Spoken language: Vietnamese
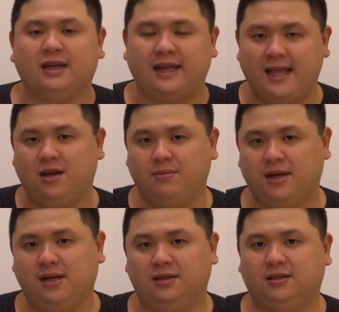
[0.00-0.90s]
cá nhân
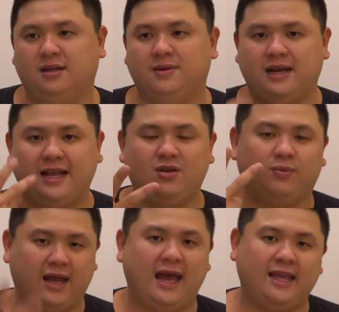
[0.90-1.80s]
mình á, thì mình đang dùng
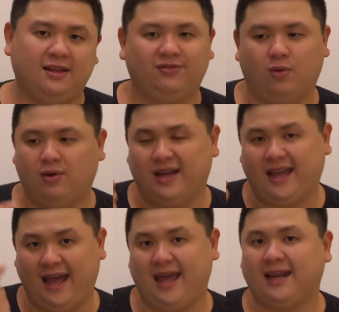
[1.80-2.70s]
cả hai dịch vụ là
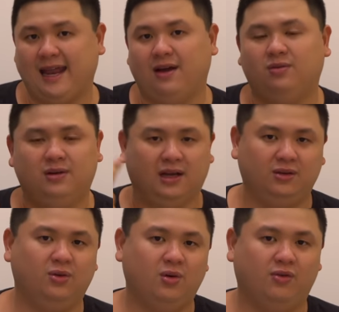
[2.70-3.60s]
cả iCloud lẫn
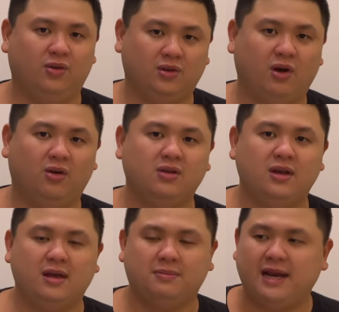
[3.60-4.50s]
Google Photo
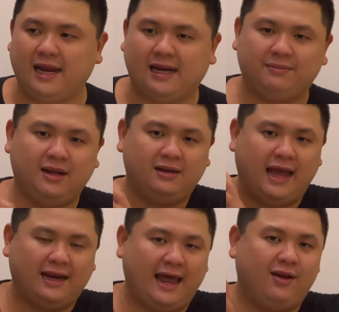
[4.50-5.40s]
bên I, bên
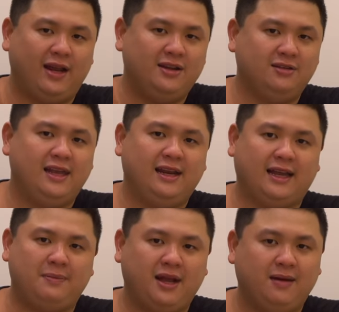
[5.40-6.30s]
iCloud là đương nhiên là
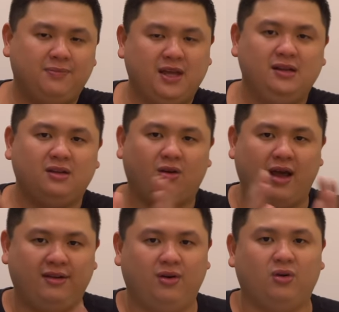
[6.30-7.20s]
cái backup chính cho
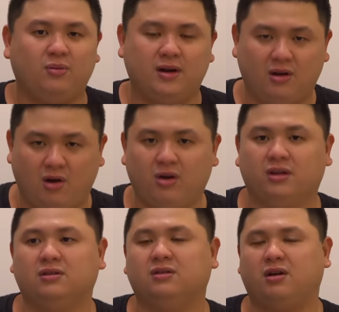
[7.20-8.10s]
con iPhone của mình
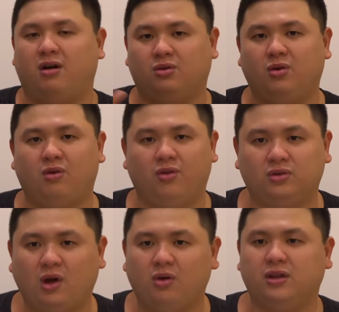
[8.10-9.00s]
rồi còn Google
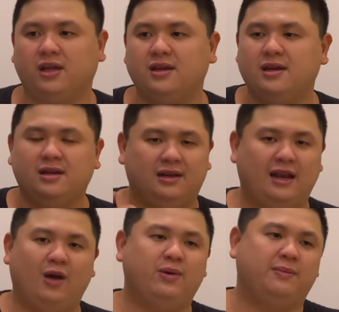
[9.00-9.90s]
Photo thì lâu
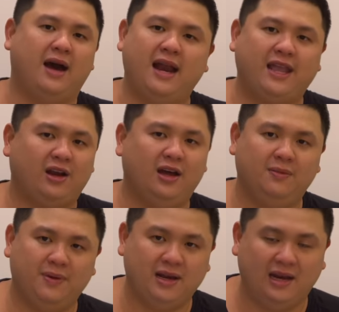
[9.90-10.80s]
lâu mình mở ra cho nó
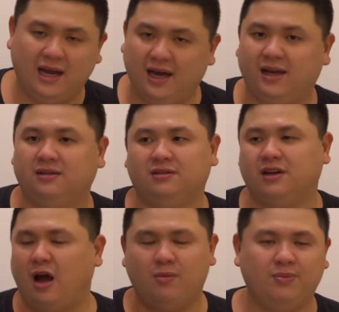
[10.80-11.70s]
úp hình lên
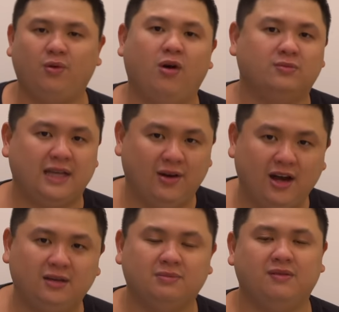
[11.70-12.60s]
nó không úp cũng không sao
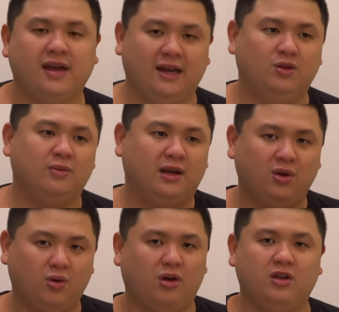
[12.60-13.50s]
hết bởi vì ảnh của mình
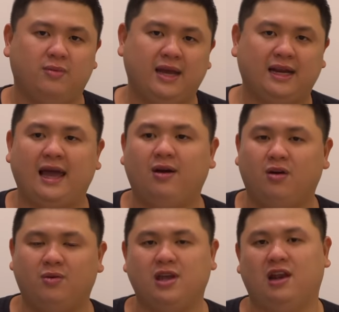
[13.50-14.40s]
luôn có trong iCloud
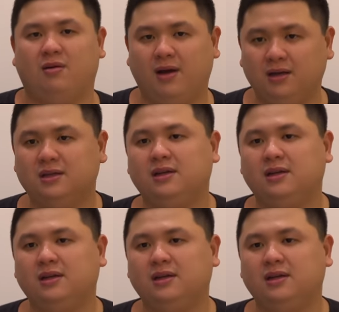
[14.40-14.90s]
không bao giờ lo mất